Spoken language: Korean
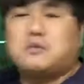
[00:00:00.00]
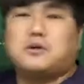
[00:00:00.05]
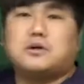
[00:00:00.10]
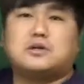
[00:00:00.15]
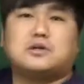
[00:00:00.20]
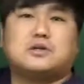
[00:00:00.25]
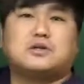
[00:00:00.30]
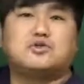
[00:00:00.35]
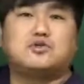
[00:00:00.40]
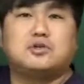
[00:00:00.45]

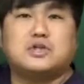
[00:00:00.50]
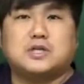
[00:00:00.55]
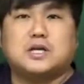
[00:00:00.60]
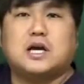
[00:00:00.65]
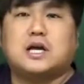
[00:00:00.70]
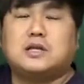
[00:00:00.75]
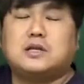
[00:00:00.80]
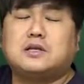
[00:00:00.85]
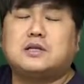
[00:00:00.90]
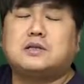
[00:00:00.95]
면에서는
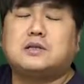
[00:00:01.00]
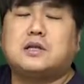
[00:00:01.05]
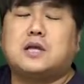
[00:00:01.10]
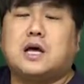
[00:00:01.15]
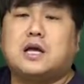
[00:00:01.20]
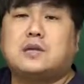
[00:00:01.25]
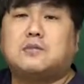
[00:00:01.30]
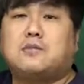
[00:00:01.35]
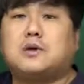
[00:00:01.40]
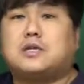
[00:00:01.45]

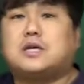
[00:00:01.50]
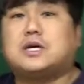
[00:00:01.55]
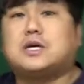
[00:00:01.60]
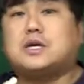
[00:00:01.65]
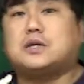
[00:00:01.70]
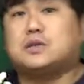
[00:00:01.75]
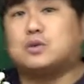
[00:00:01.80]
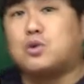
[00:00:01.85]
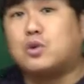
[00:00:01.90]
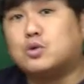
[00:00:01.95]
수식한다는 면이
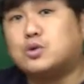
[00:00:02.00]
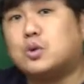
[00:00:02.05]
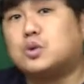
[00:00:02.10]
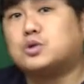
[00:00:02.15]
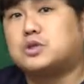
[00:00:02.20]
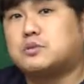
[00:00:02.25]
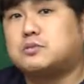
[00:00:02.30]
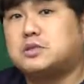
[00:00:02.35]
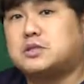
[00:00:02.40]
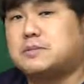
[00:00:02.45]

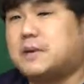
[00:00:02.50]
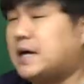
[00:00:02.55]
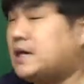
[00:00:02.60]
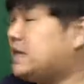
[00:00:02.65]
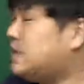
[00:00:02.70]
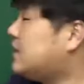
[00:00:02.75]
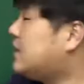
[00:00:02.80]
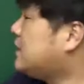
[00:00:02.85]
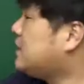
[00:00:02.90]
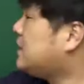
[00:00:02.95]

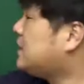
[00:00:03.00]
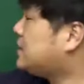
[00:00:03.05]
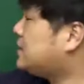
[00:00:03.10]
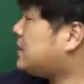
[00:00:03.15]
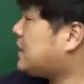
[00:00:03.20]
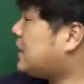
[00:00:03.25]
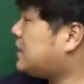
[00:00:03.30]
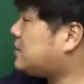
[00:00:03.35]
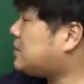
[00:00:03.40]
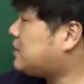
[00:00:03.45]
공통점이지만
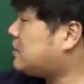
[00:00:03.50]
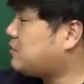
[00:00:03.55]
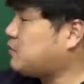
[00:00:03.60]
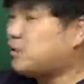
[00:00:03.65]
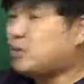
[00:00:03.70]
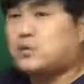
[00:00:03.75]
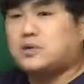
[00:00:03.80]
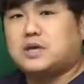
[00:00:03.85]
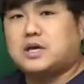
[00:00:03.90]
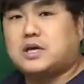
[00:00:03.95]
차이점이
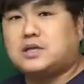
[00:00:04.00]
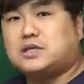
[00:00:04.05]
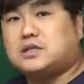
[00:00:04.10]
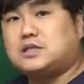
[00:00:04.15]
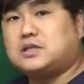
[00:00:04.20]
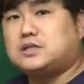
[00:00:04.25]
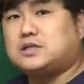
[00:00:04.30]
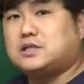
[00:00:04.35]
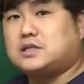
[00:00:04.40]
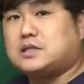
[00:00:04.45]
이렇게
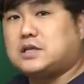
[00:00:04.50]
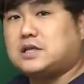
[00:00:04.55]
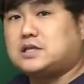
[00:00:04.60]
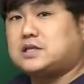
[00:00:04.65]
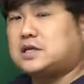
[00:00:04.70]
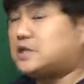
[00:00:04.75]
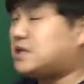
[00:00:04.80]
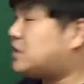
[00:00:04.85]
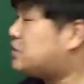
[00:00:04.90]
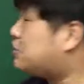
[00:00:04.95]

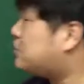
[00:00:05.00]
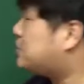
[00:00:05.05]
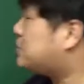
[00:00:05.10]
제시가 될 수